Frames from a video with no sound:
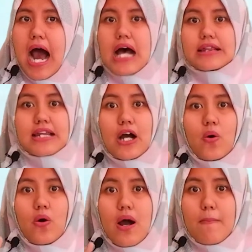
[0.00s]

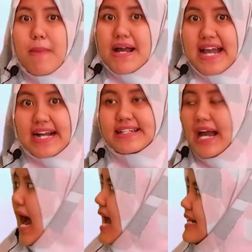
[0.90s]
Atau
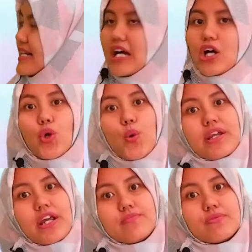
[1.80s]
banyaknya air yang
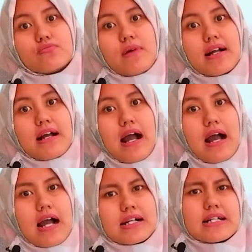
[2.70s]
keluarnya berubah gak?
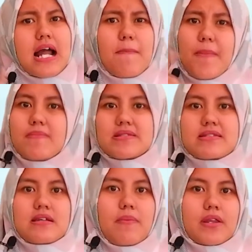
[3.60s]
Kenapa
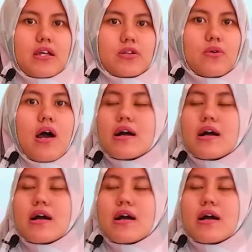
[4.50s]
bisa seperti itu?